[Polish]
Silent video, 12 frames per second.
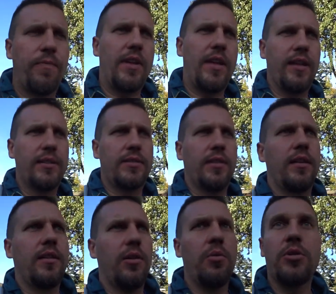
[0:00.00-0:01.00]
jest
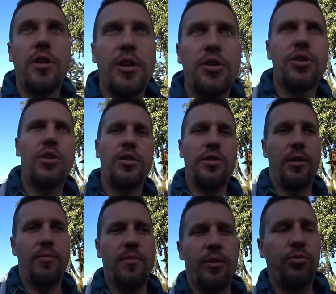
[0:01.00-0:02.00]
chłodniejszy, że
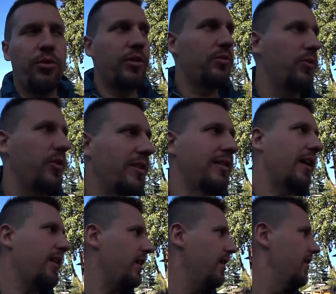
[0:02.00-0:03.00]
tam nie ma turystów, jest
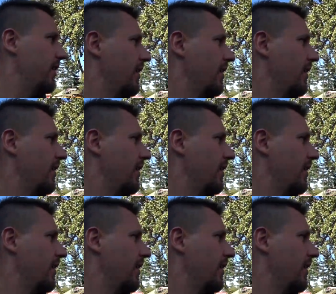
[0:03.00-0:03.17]
taniej.